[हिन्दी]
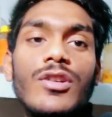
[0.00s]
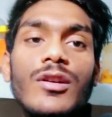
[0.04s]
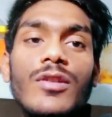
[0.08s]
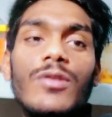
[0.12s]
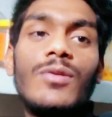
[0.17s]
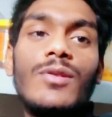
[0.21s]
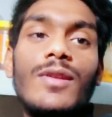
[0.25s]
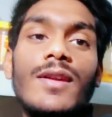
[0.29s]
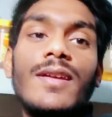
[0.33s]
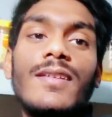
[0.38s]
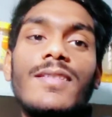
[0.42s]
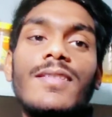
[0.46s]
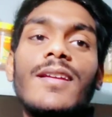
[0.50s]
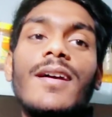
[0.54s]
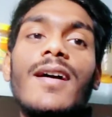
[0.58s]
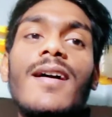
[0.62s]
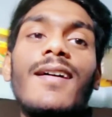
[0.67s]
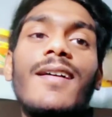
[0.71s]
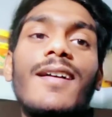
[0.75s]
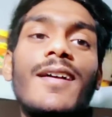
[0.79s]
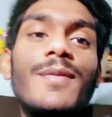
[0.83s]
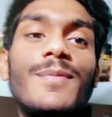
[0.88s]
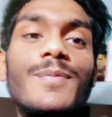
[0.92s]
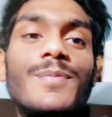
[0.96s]
चलो देखते हैं
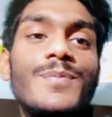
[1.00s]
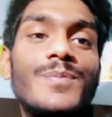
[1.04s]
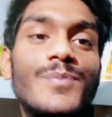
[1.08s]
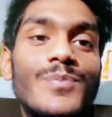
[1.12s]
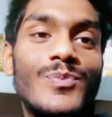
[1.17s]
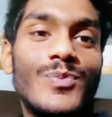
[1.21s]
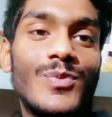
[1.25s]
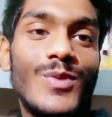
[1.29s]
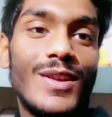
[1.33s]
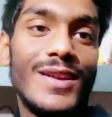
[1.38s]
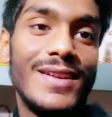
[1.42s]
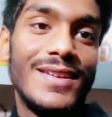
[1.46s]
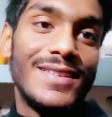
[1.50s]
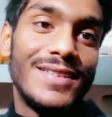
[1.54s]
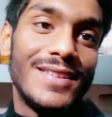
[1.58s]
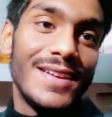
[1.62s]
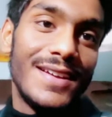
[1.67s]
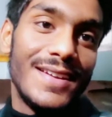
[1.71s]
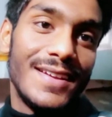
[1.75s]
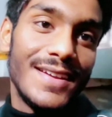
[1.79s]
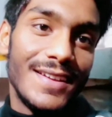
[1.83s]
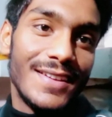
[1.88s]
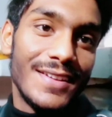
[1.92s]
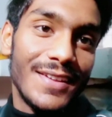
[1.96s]
आगे हम किस
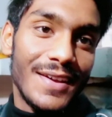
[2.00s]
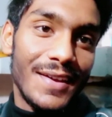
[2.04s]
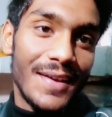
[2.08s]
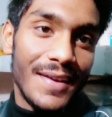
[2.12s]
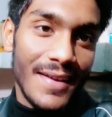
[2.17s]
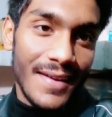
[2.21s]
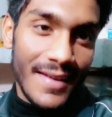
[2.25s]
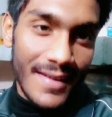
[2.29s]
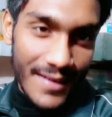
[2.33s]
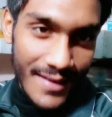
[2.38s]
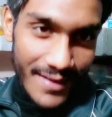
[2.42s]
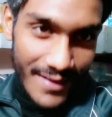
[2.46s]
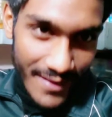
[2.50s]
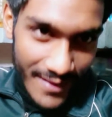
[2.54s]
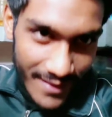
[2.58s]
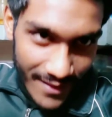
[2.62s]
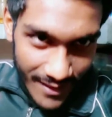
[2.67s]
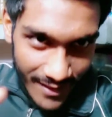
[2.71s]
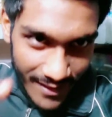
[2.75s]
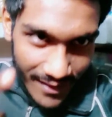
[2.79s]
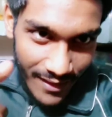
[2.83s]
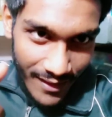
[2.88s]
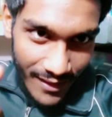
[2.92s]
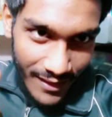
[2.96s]
तरीके से
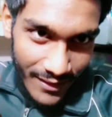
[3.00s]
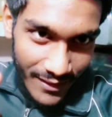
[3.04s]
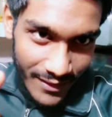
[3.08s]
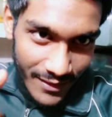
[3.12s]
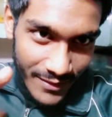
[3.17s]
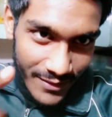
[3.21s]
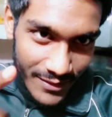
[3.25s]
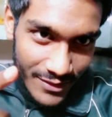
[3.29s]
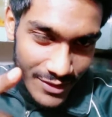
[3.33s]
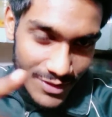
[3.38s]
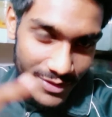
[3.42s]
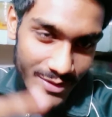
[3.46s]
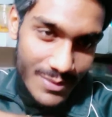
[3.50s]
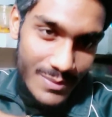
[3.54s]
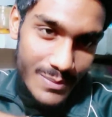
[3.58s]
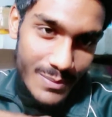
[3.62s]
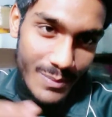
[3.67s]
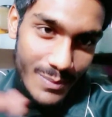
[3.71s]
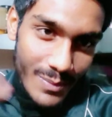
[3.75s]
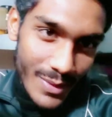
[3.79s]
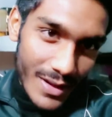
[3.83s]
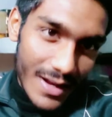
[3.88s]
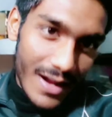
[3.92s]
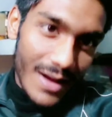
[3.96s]
आज
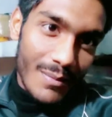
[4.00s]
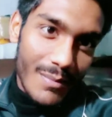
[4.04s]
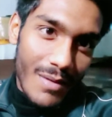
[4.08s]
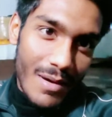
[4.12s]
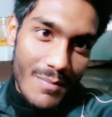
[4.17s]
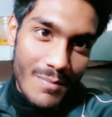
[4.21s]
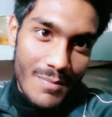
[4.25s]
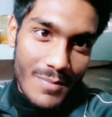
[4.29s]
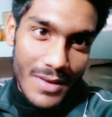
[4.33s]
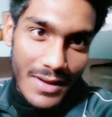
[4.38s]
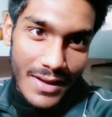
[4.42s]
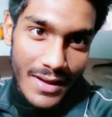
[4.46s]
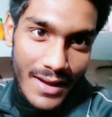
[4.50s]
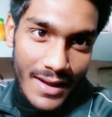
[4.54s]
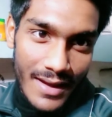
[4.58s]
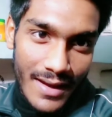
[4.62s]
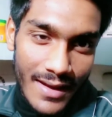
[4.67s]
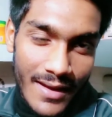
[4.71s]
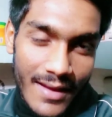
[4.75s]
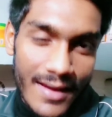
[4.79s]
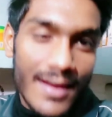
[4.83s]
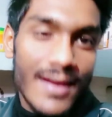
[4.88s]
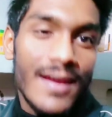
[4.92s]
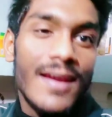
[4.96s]
बिना मम्मी के
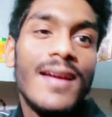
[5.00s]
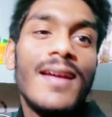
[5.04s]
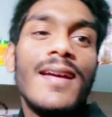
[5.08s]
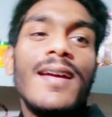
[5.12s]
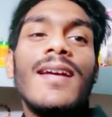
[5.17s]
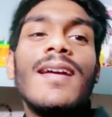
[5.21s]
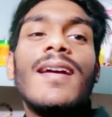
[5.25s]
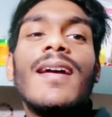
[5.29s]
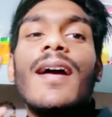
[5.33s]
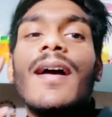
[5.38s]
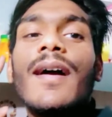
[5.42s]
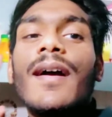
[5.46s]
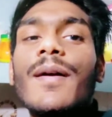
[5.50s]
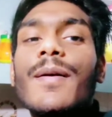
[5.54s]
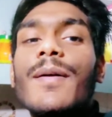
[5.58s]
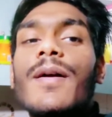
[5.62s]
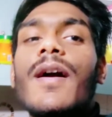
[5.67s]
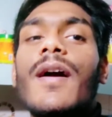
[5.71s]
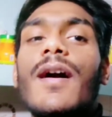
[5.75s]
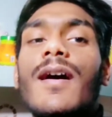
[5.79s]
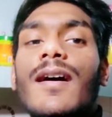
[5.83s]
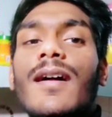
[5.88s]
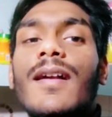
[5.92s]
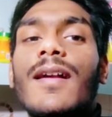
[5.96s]

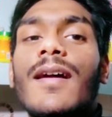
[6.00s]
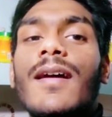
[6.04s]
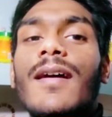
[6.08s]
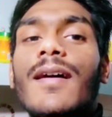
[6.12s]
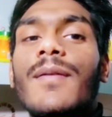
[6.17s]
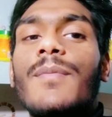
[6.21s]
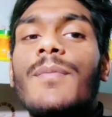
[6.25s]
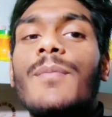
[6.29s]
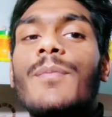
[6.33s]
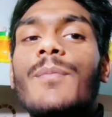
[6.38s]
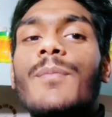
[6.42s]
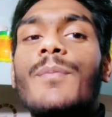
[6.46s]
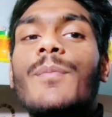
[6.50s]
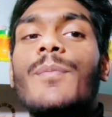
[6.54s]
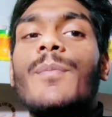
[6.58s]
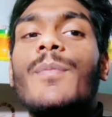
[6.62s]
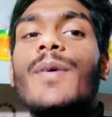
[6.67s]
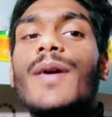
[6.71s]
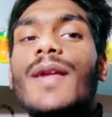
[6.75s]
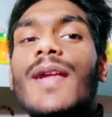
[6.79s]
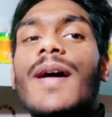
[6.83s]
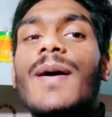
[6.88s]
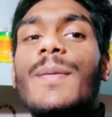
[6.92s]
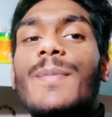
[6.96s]
खाना
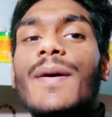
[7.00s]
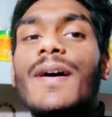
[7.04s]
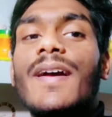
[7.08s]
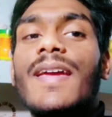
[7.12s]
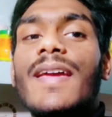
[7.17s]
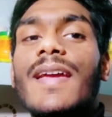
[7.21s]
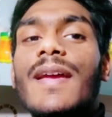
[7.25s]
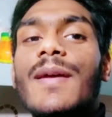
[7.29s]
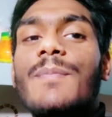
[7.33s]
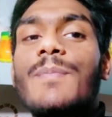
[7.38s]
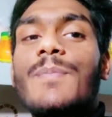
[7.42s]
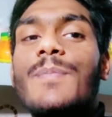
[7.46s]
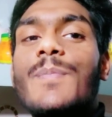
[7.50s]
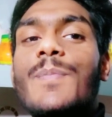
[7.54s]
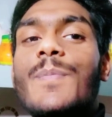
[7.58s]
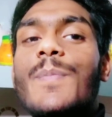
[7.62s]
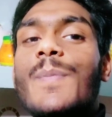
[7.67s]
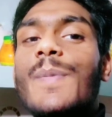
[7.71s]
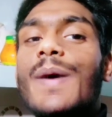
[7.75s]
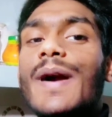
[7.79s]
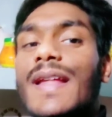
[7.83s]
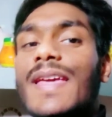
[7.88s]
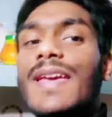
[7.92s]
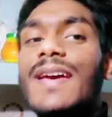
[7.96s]
बना पाएंगे
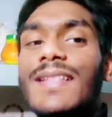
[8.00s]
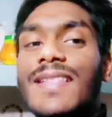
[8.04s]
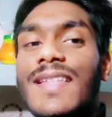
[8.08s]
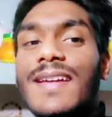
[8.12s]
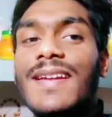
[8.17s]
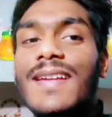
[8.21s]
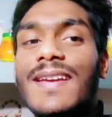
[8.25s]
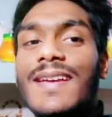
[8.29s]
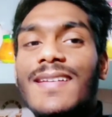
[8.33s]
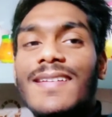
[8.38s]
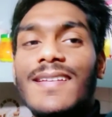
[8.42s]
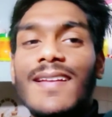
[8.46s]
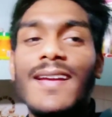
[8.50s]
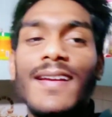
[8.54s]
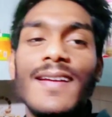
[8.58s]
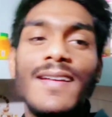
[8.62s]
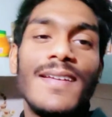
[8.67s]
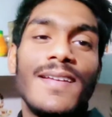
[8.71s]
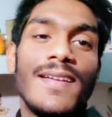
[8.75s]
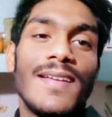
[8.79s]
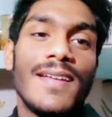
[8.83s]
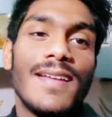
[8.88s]
बढ़िया तरीके से